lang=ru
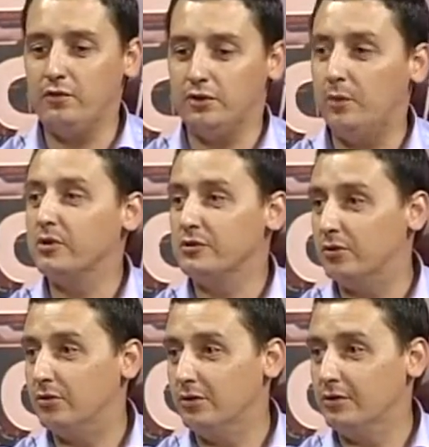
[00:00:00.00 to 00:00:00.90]
на
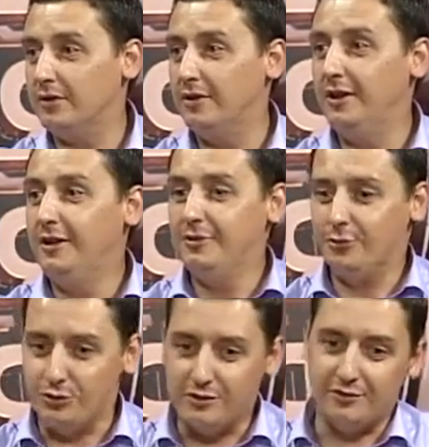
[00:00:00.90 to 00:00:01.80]
подсолнухах, то
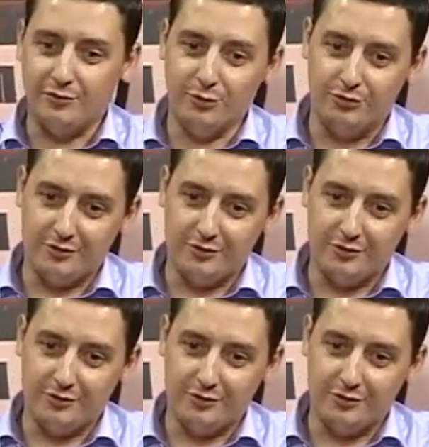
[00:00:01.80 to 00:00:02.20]
есть и вот